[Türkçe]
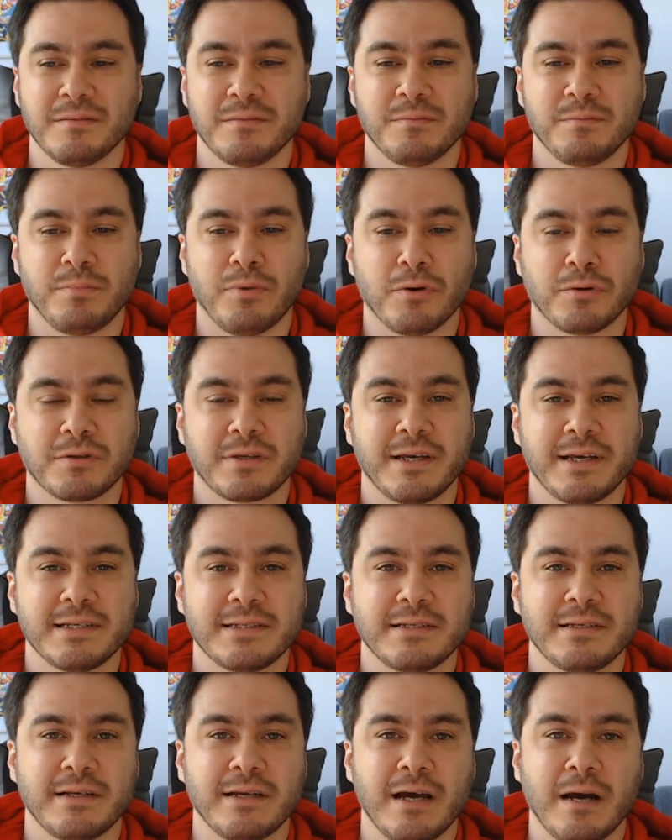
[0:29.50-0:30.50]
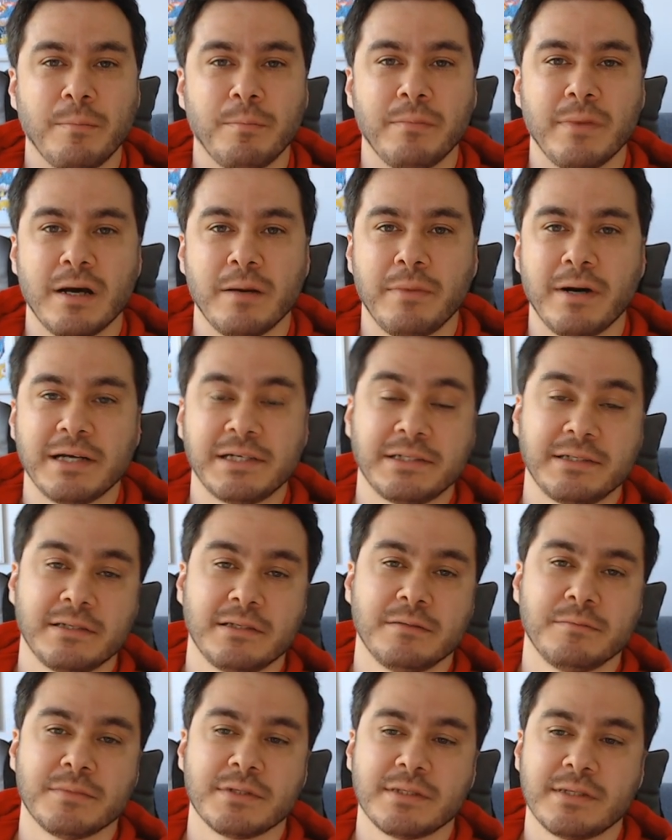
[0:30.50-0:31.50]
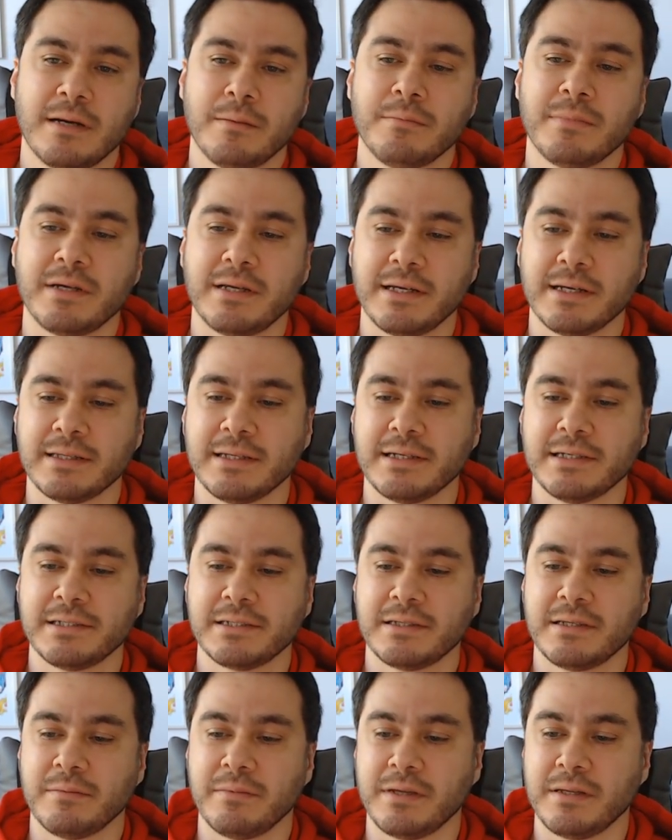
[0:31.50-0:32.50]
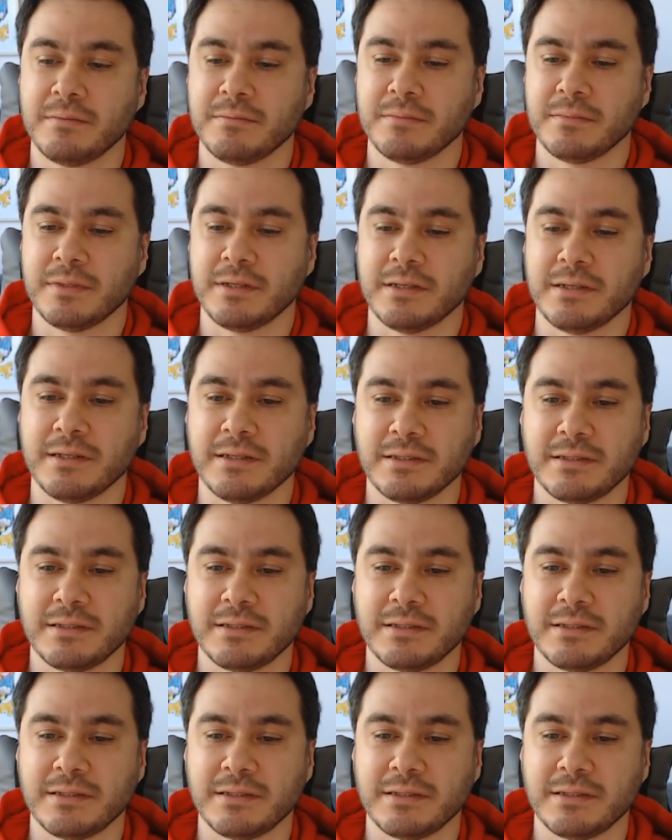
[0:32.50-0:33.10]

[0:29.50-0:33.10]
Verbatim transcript: podcastleri yapmaya başladığımızdan beri ya da işte benim e,